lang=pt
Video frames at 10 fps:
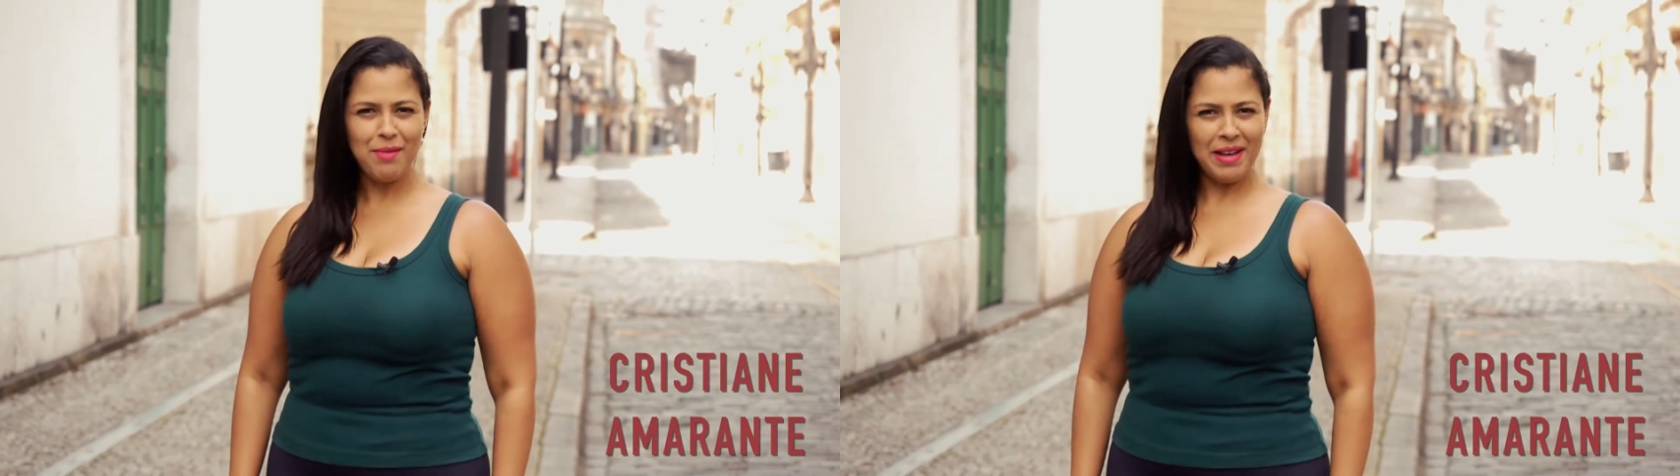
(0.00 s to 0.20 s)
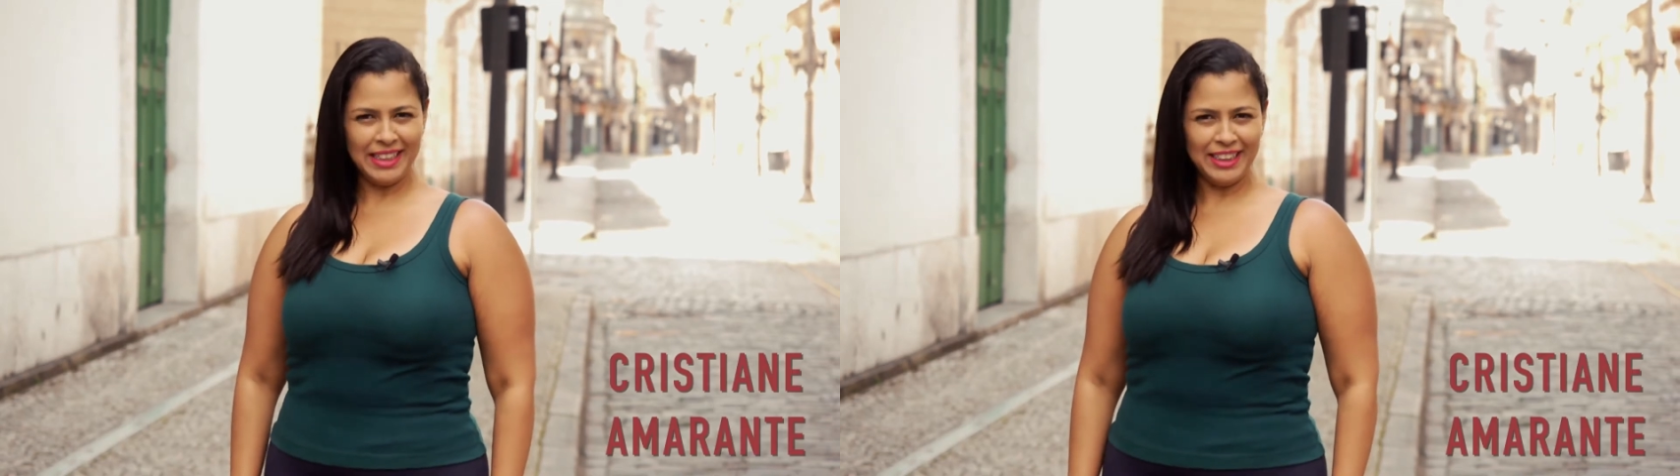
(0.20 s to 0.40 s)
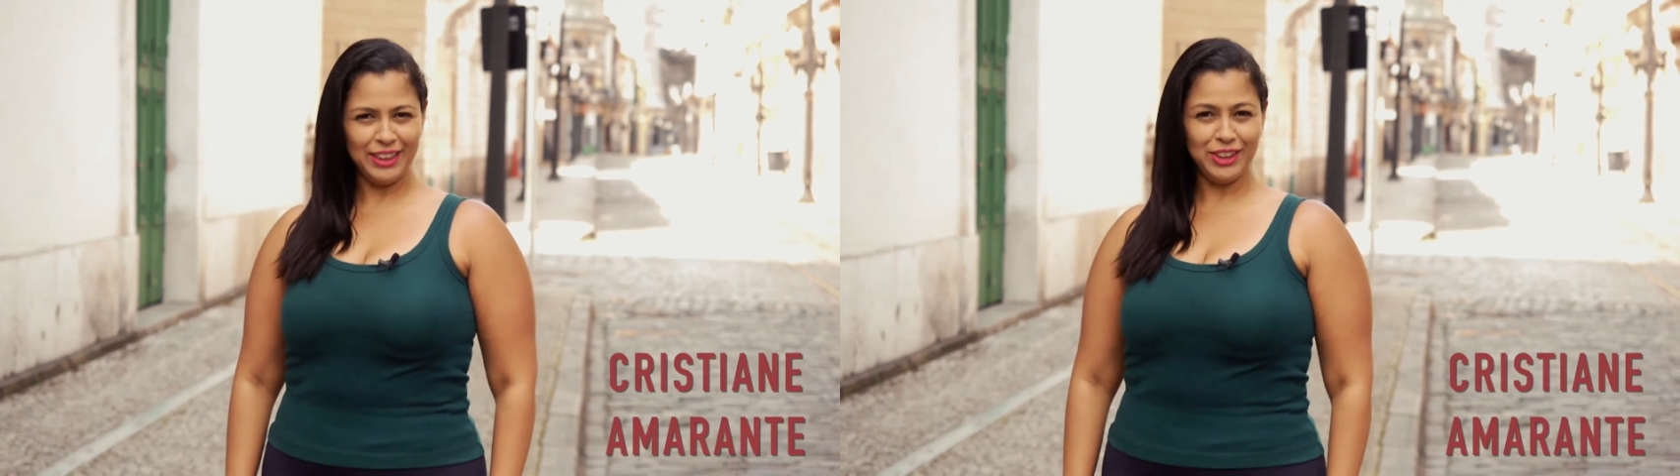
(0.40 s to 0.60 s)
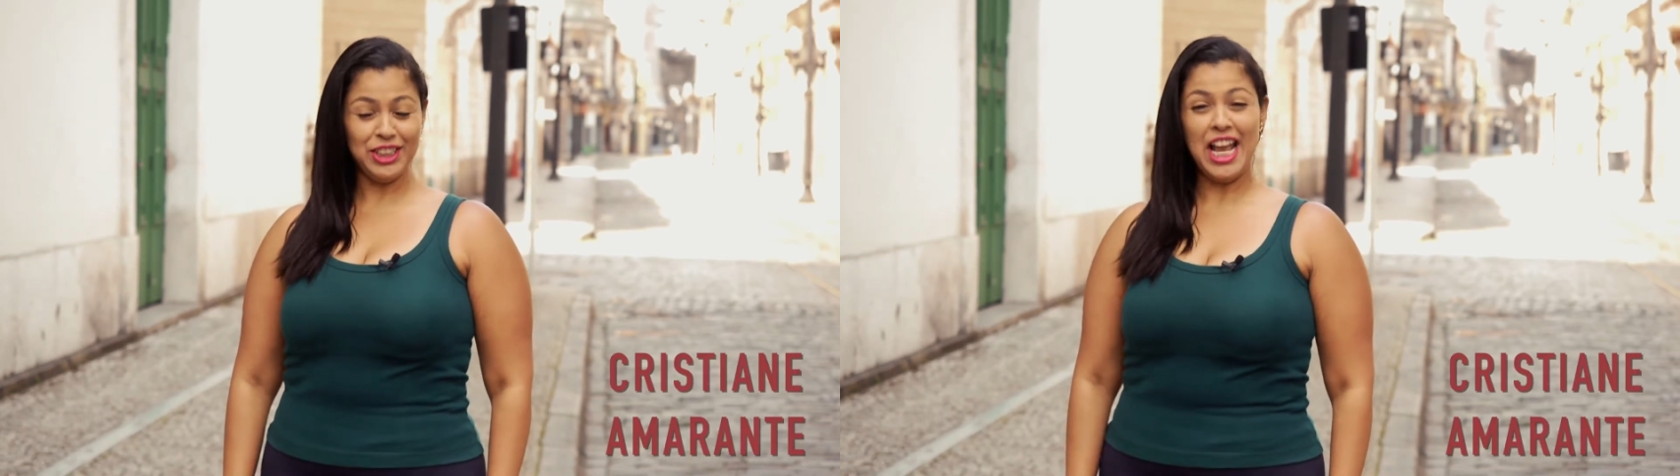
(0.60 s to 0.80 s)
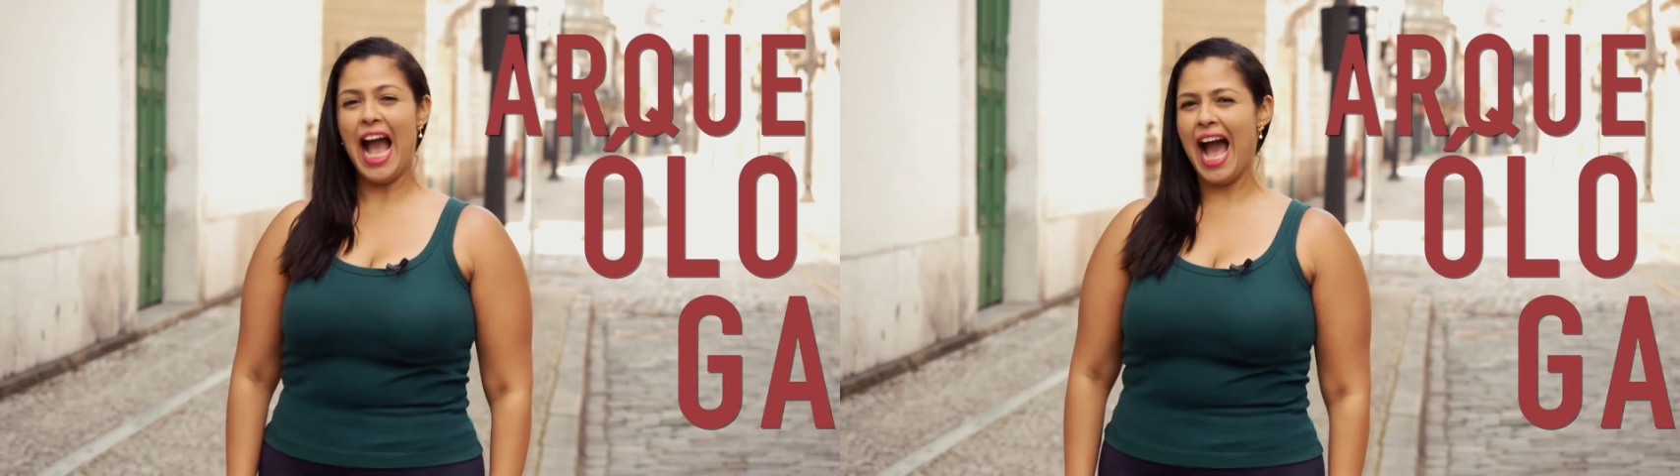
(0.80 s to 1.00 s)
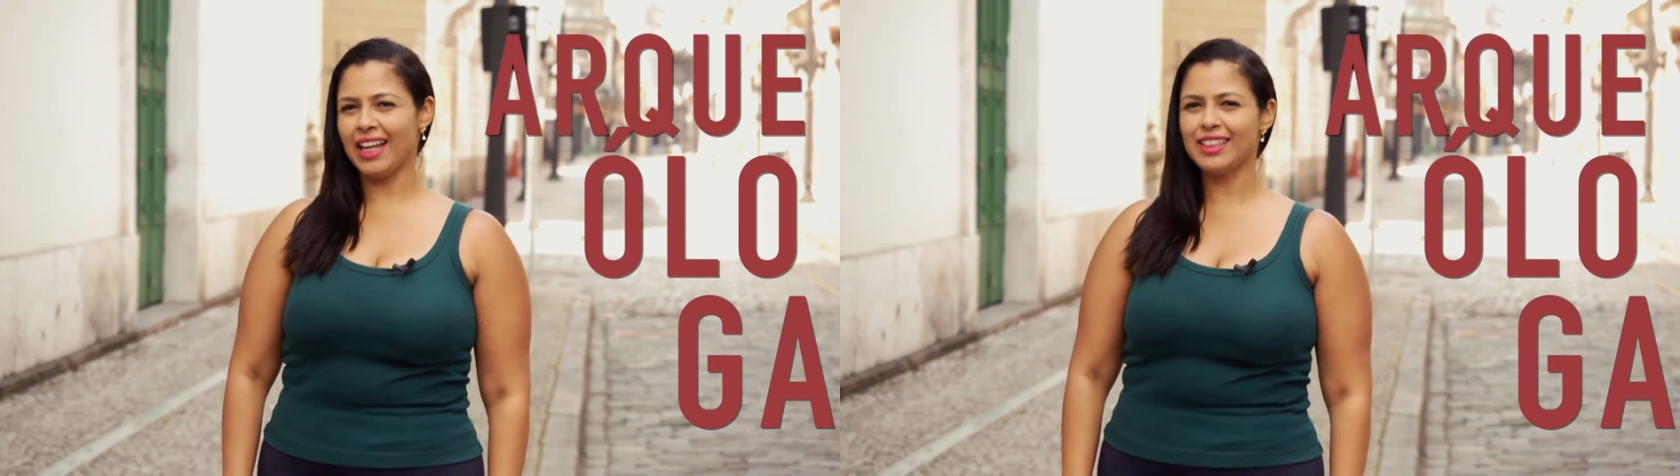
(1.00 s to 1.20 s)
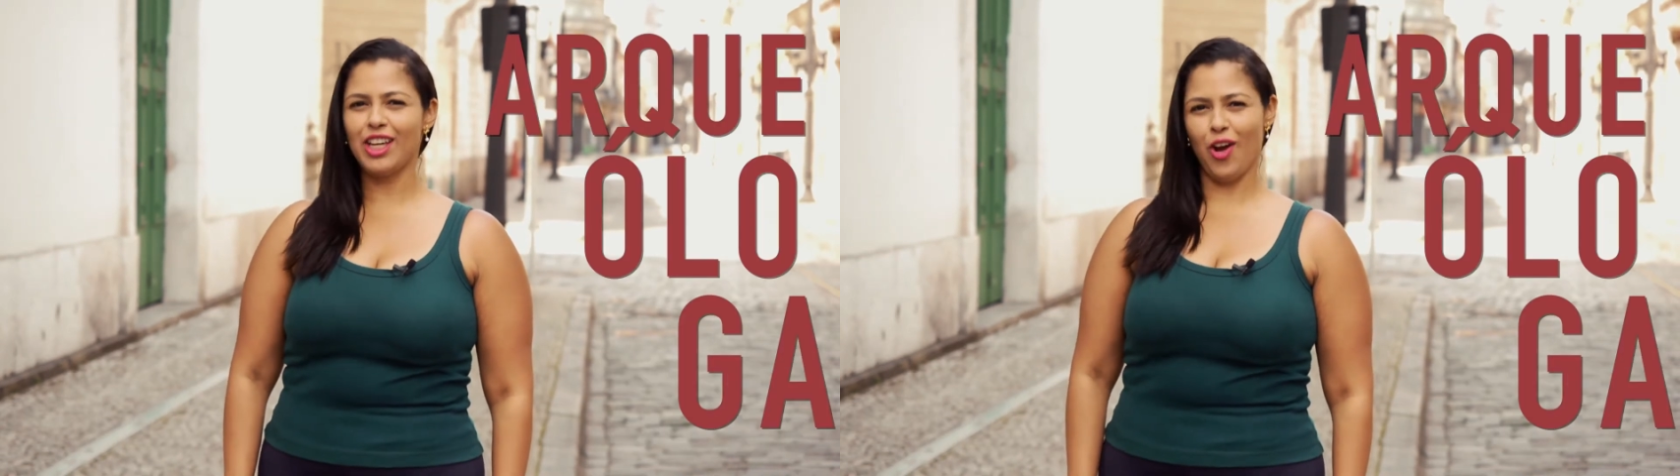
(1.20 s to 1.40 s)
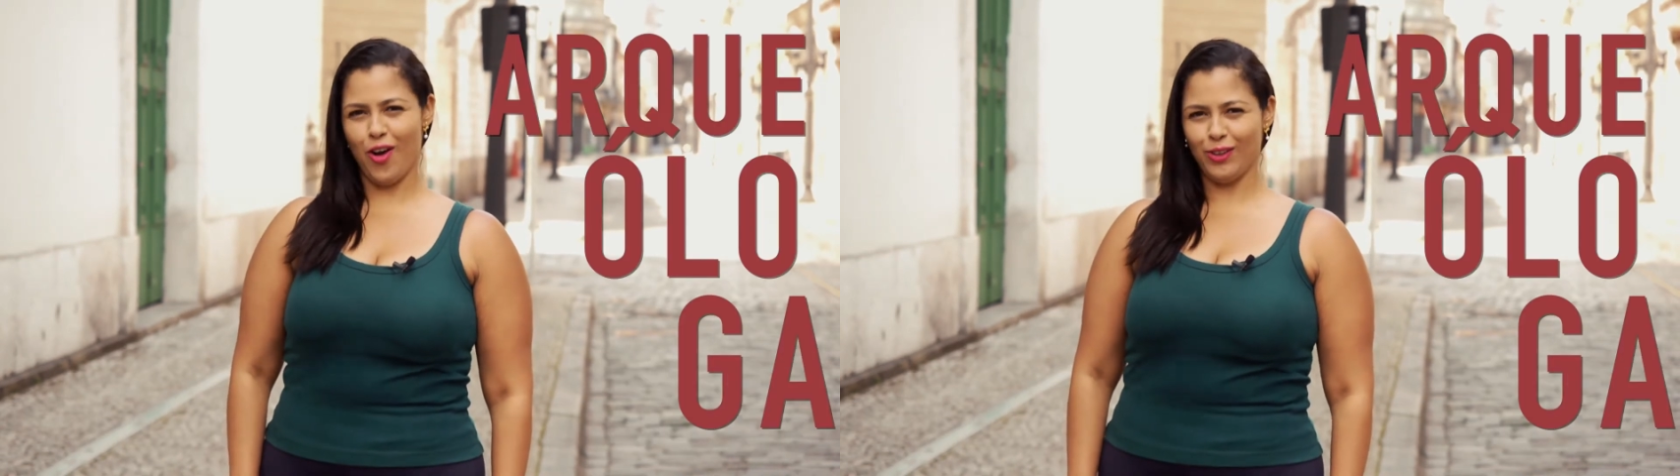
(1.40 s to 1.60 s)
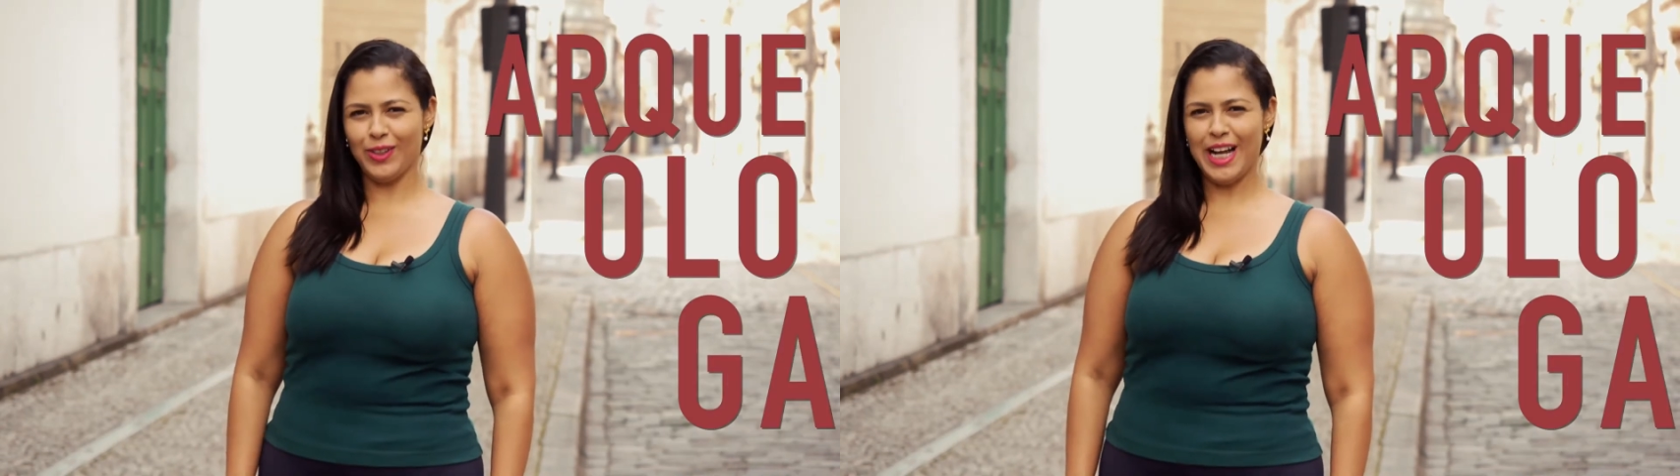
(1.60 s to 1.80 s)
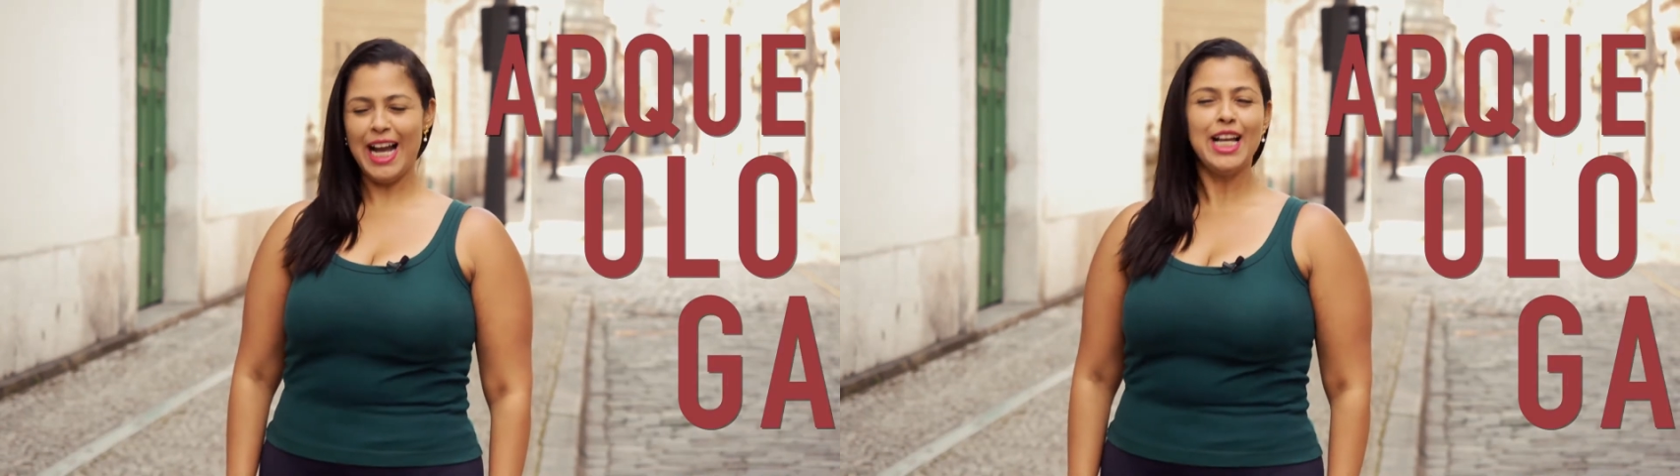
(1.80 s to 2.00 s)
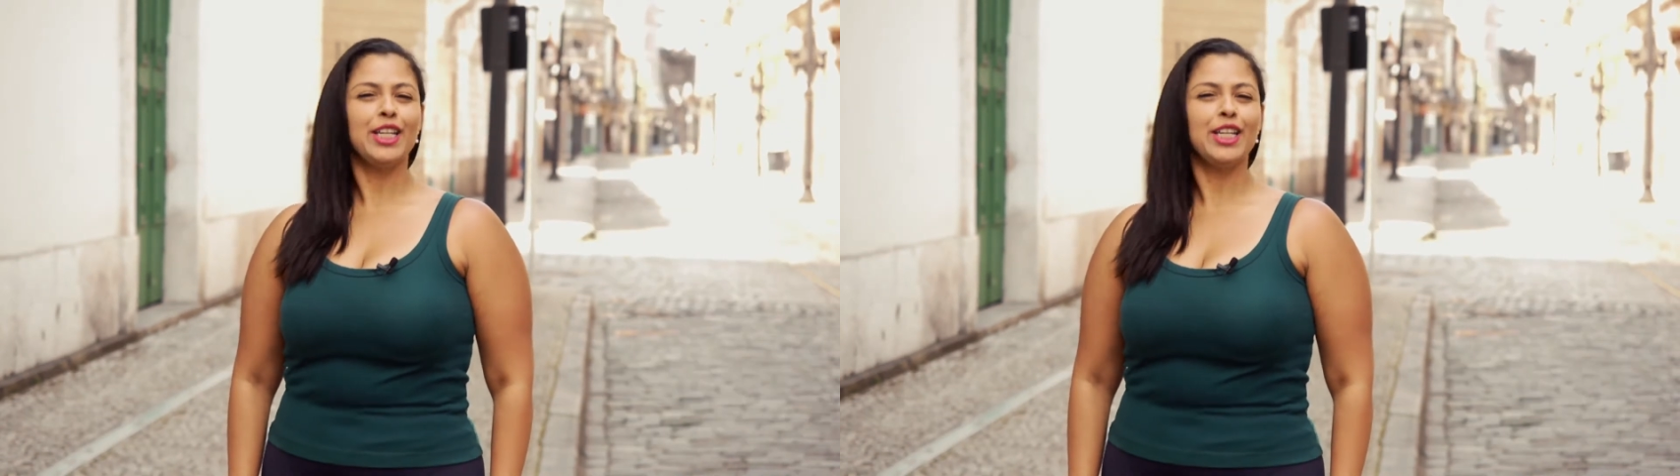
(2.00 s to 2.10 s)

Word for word: Amarante, arqueóloga,